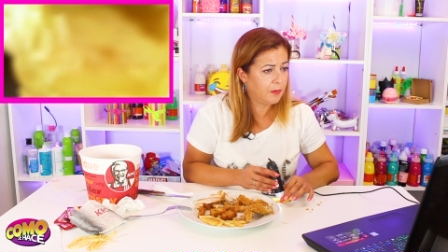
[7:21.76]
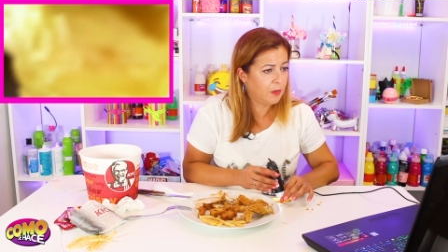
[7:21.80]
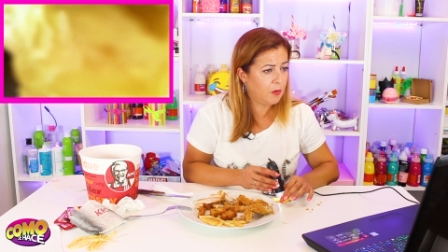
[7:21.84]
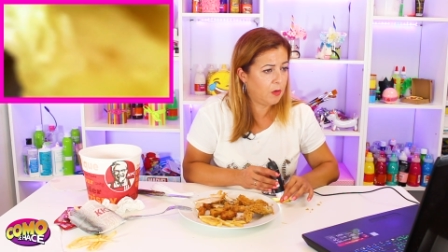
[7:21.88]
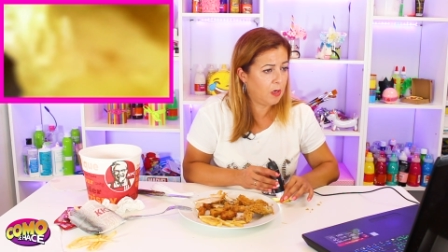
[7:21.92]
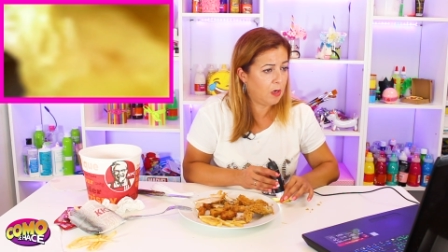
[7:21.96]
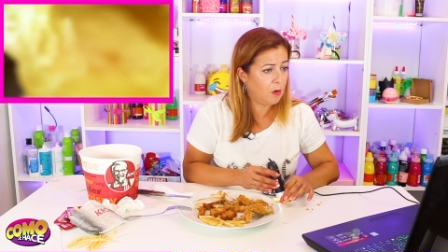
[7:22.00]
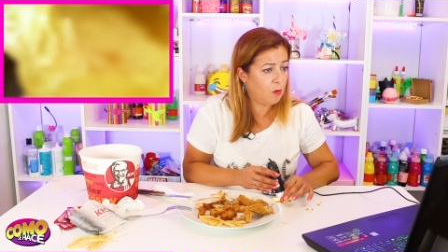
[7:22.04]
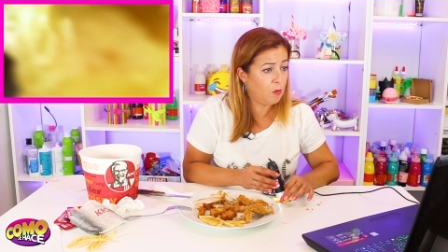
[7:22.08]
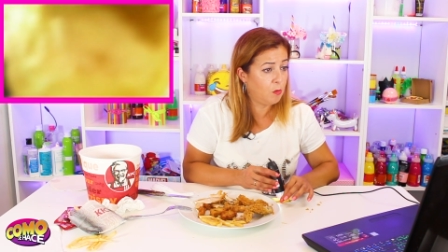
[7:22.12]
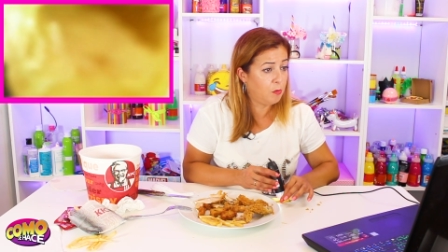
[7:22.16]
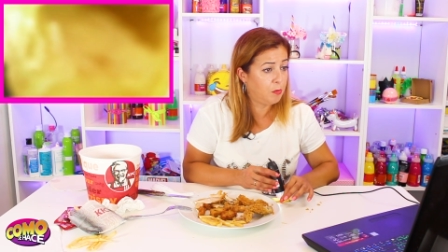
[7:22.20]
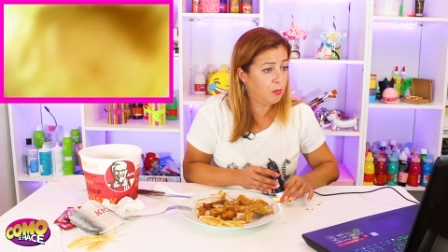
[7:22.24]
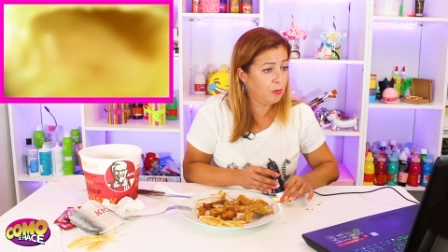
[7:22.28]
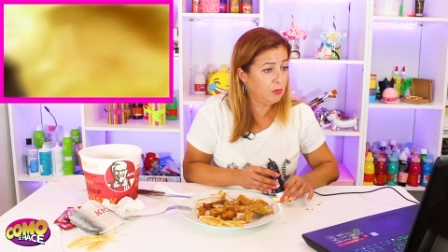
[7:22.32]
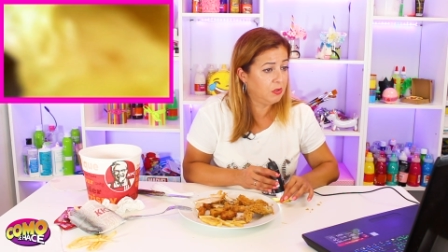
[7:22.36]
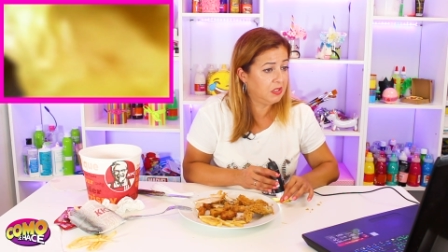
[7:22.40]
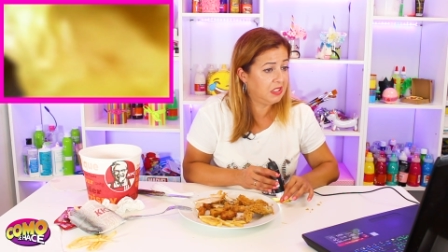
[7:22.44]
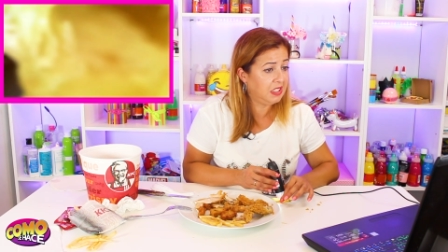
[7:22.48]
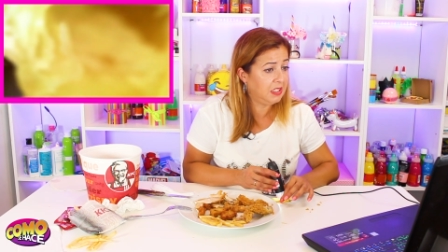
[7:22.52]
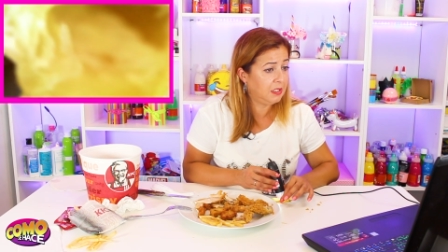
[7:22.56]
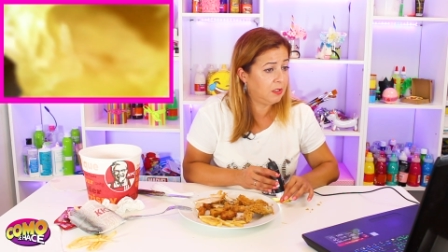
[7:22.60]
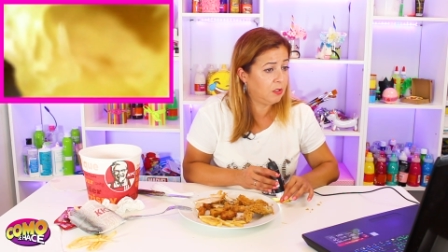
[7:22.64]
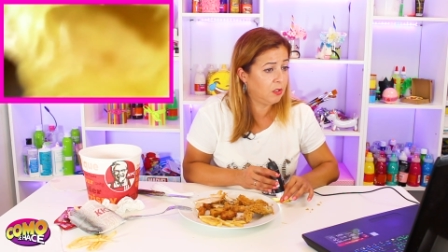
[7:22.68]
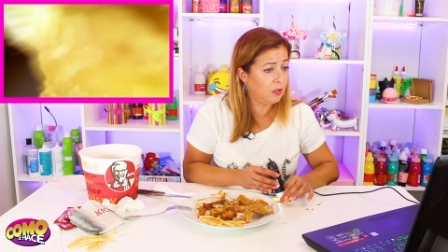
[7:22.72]
Hago un
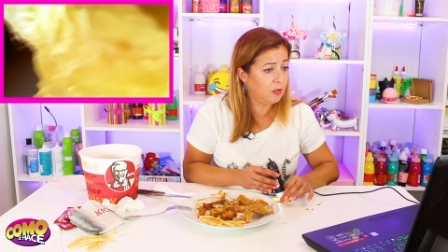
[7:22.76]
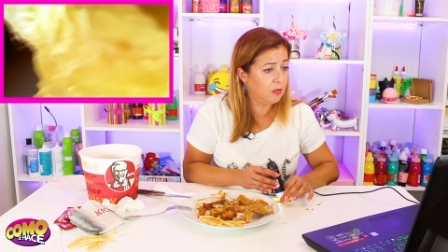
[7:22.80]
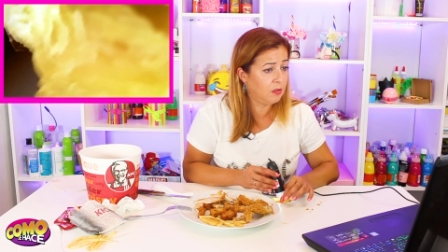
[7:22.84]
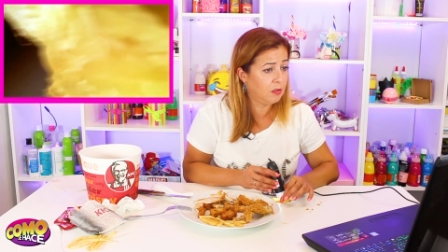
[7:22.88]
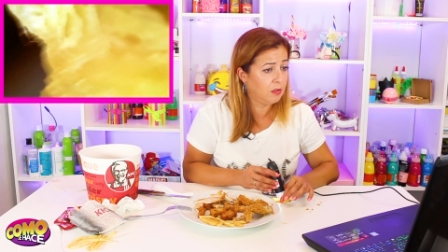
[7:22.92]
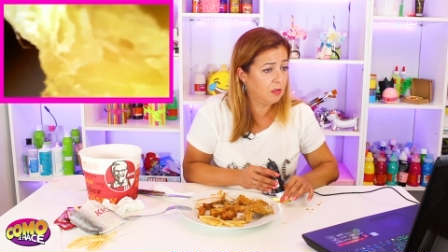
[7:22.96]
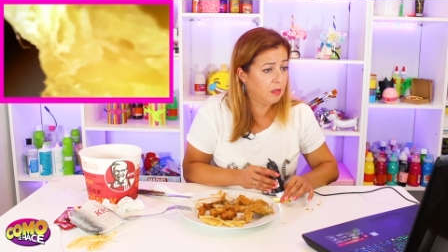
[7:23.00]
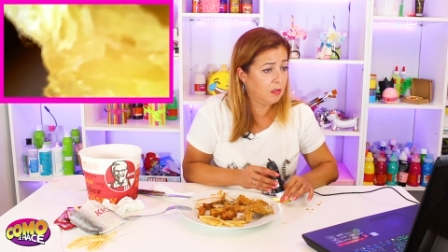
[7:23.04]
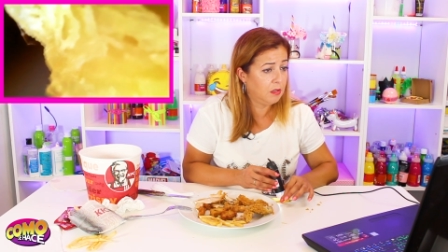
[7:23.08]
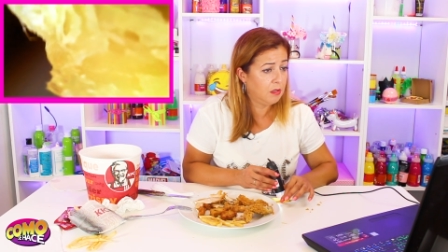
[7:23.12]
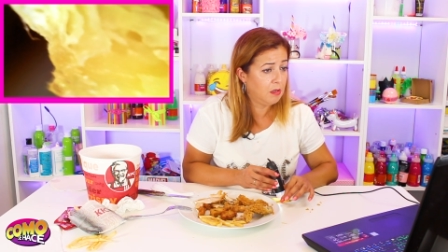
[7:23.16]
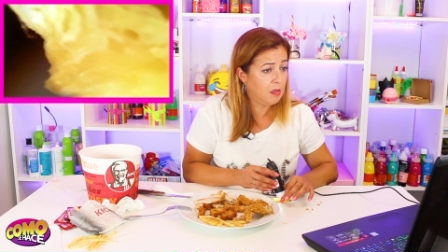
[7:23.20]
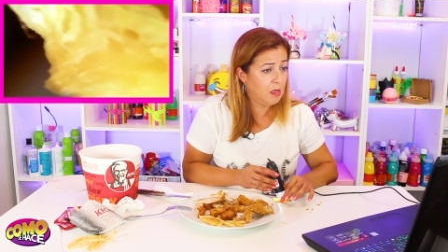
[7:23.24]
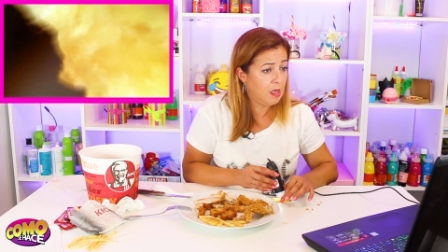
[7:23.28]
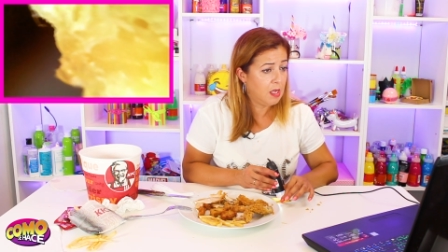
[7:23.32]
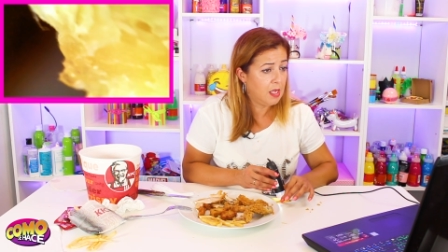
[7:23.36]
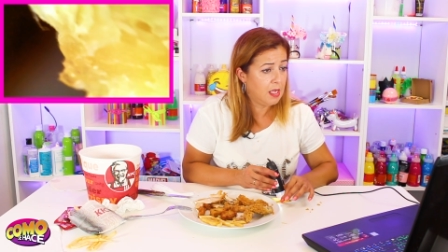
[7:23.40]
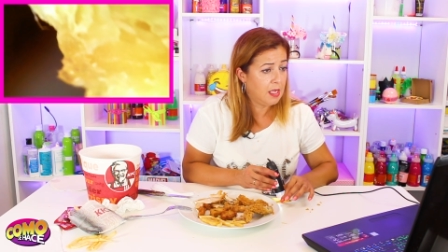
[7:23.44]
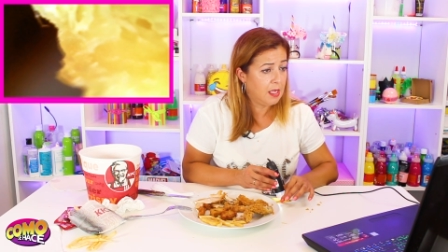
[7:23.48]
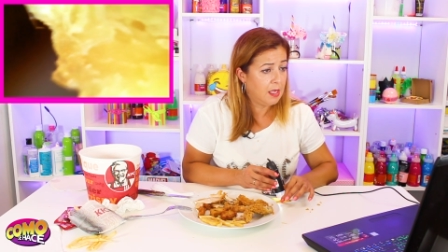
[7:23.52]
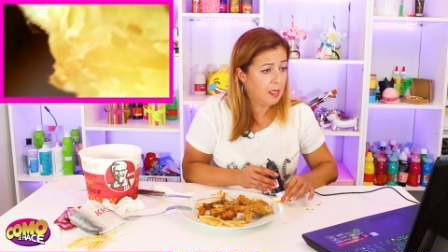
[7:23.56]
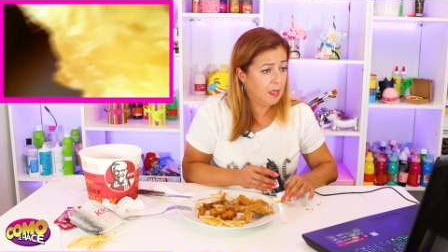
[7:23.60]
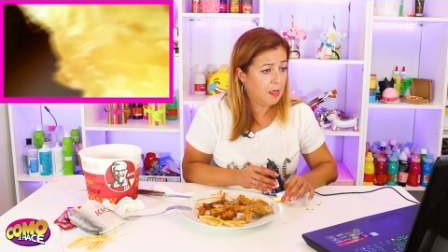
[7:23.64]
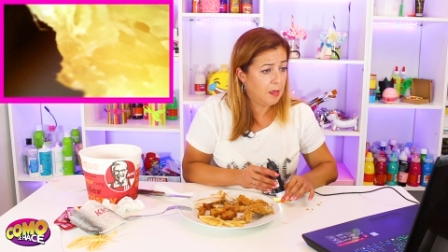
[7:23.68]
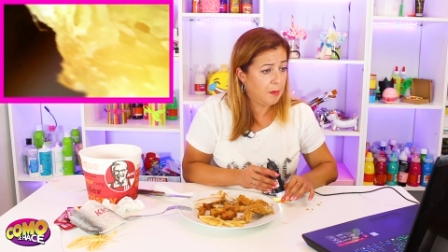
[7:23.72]
puntito.
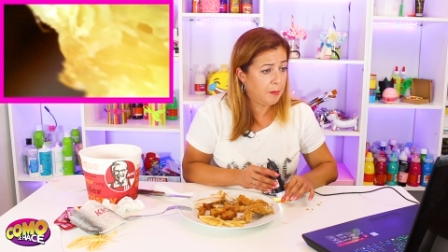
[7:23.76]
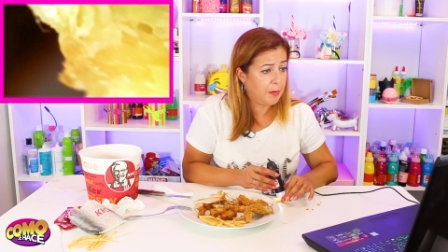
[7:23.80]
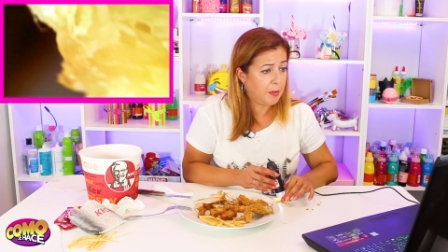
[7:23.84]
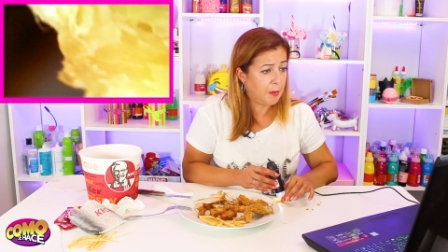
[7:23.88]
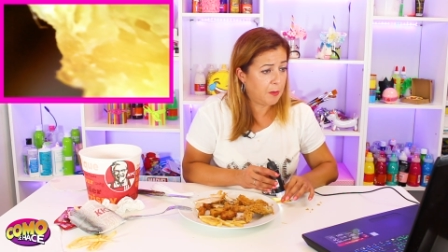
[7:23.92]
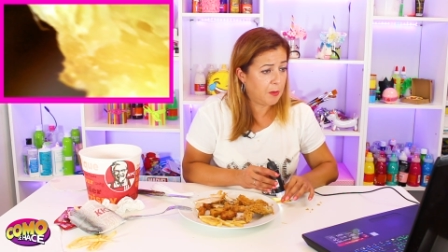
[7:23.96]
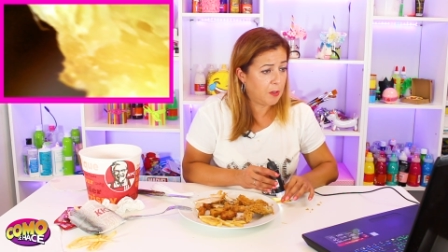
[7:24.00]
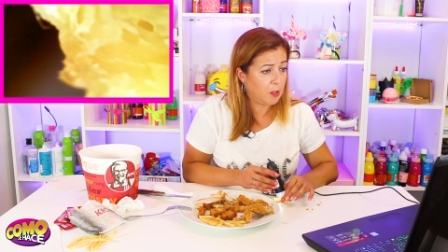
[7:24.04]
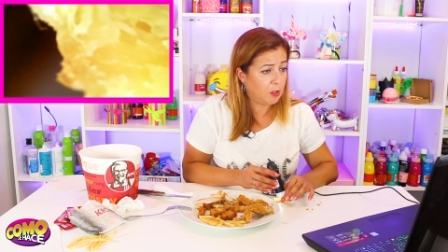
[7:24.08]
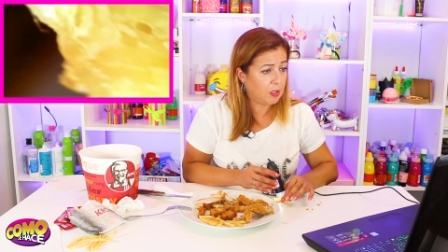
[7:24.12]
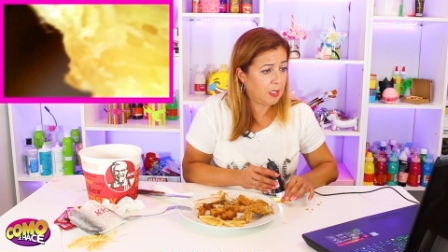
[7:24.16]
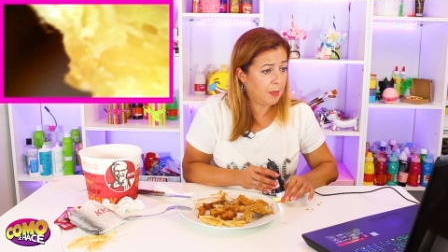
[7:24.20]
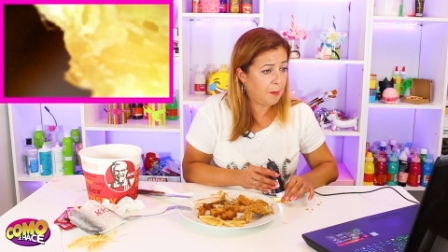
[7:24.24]
Pero bueno,